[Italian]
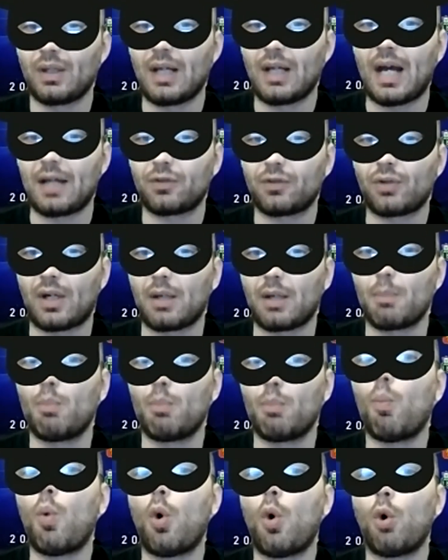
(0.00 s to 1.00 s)
ingaggio era
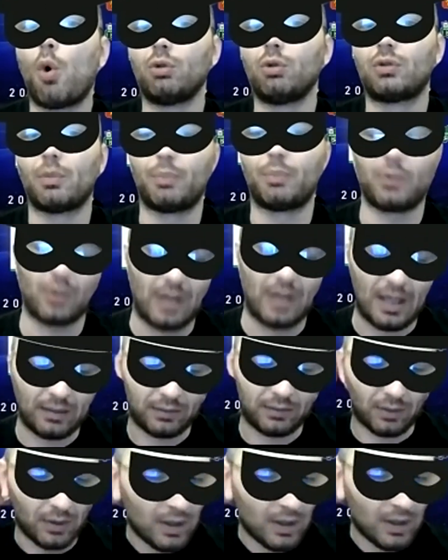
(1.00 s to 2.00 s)
molto più
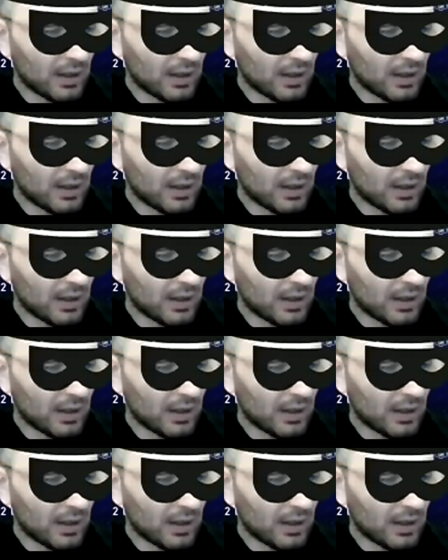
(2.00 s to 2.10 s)
alto